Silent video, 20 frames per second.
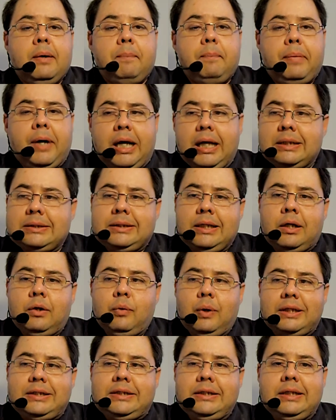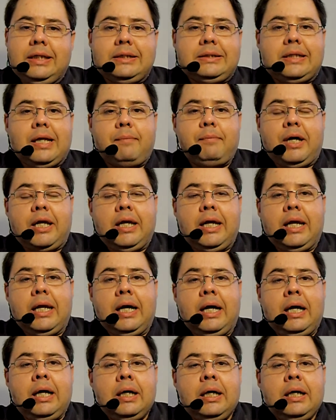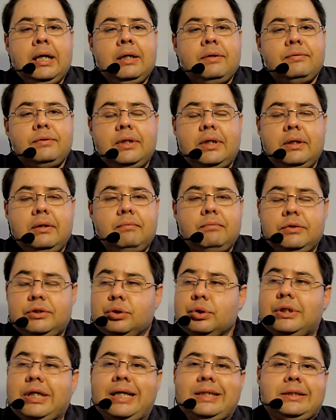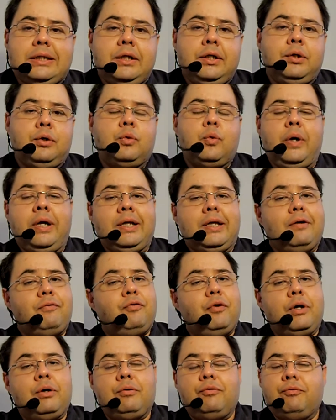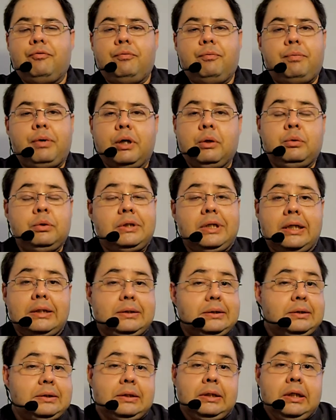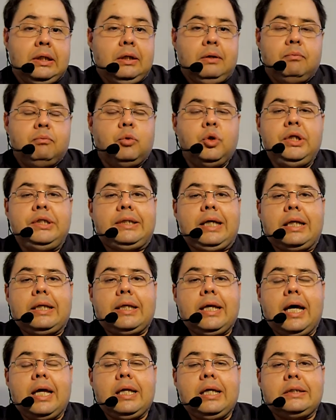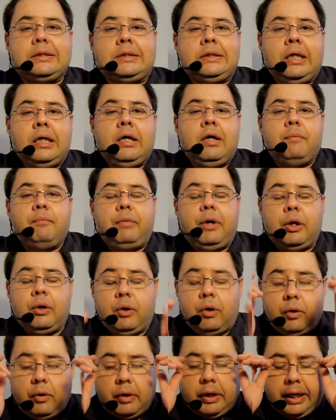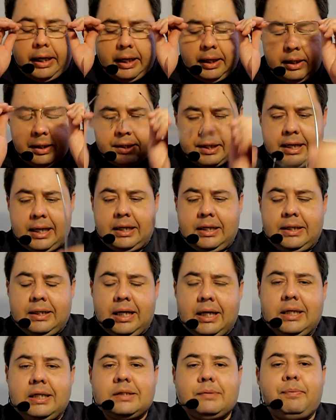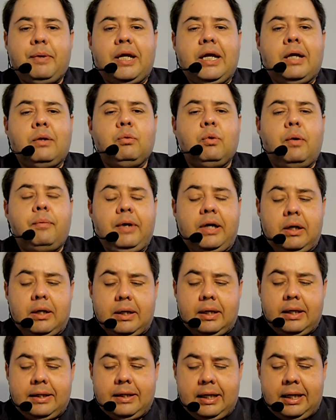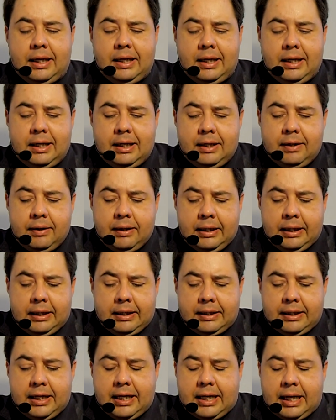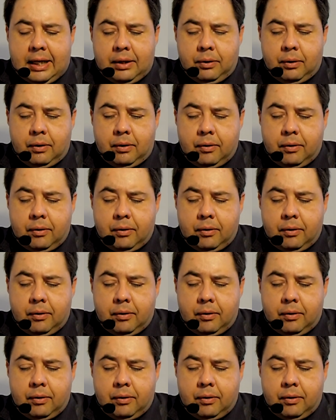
para hacerlo así de esta manera. Si ustedes se dieron cuenta, fueron preguntas muy salteadas pero en realidad esperando haber eh, dejado